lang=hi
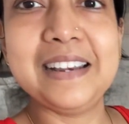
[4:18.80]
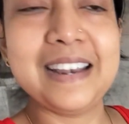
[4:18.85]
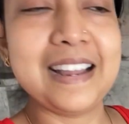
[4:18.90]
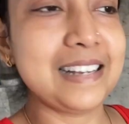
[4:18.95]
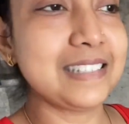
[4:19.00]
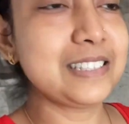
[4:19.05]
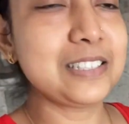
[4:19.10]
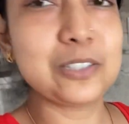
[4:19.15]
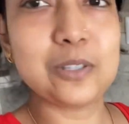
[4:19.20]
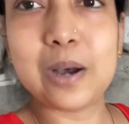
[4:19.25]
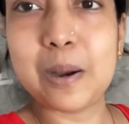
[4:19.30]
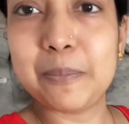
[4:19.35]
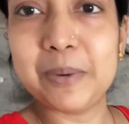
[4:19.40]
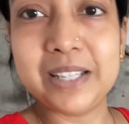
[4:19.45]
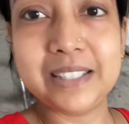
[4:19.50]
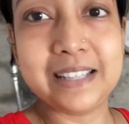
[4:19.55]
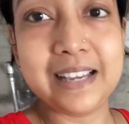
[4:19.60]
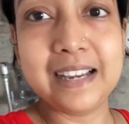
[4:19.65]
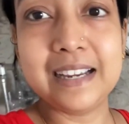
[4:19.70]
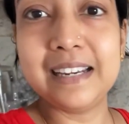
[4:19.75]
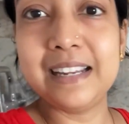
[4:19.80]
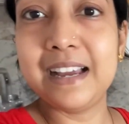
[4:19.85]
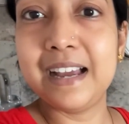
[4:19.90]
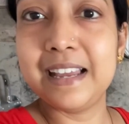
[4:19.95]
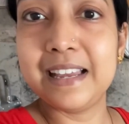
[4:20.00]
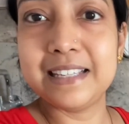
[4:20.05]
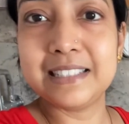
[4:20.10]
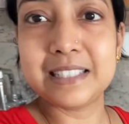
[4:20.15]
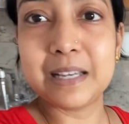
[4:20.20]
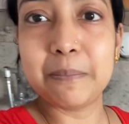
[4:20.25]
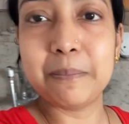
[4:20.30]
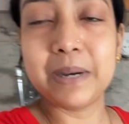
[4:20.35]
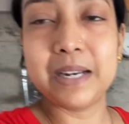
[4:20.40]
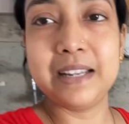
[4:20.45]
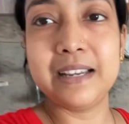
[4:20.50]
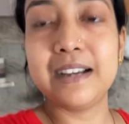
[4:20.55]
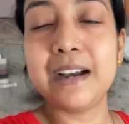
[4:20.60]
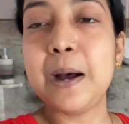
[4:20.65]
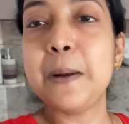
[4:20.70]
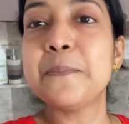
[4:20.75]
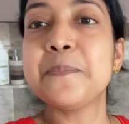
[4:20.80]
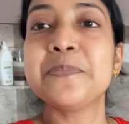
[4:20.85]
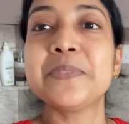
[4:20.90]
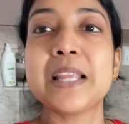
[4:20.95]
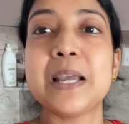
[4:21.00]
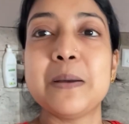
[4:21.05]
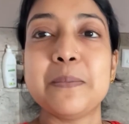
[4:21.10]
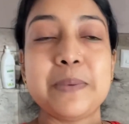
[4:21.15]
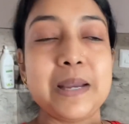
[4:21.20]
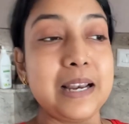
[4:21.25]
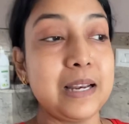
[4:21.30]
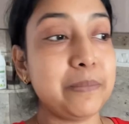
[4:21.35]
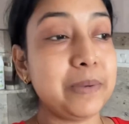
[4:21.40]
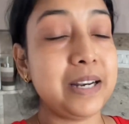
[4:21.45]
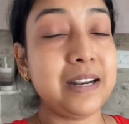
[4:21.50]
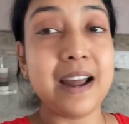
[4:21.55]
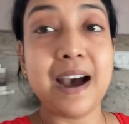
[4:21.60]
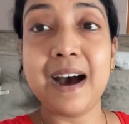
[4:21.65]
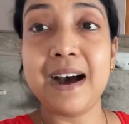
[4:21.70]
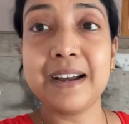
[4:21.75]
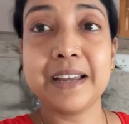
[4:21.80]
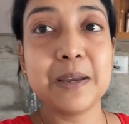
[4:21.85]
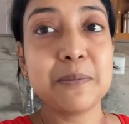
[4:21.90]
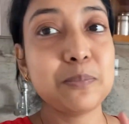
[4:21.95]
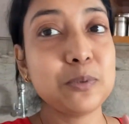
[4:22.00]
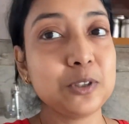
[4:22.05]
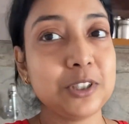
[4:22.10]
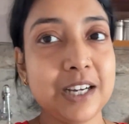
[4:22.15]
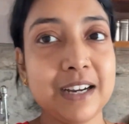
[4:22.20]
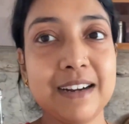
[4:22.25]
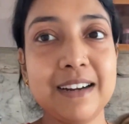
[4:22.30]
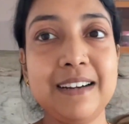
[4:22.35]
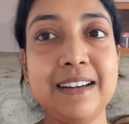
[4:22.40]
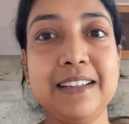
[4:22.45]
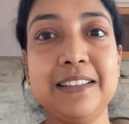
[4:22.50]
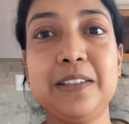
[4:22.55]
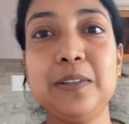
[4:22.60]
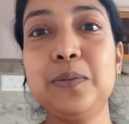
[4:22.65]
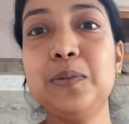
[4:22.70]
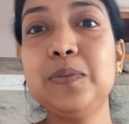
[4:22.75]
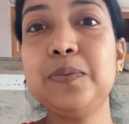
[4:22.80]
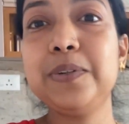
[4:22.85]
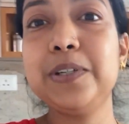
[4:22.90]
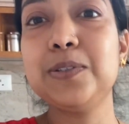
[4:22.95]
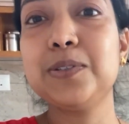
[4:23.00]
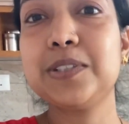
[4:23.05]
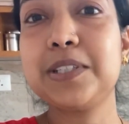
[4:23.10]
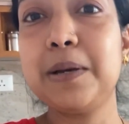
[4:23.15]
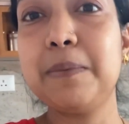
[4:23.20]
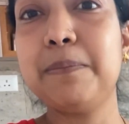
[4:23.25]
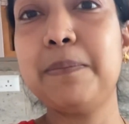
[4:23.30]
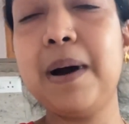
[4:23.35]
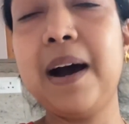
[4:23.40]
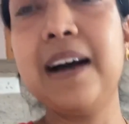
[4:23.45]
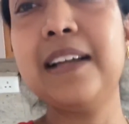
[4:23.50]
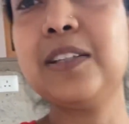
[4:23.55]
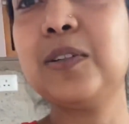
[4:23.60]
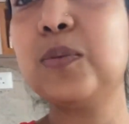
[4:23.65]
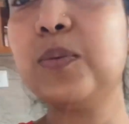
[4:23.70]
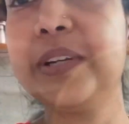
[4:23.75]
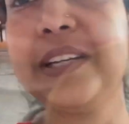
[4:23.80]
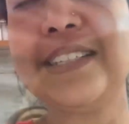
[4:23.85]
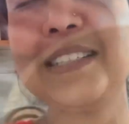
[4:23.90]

लंच तो आपने देख लिया यही सब बनेगा पहले मैं नहा के पूजा कर लेती हूँ फिर उसके बाद कुकिंग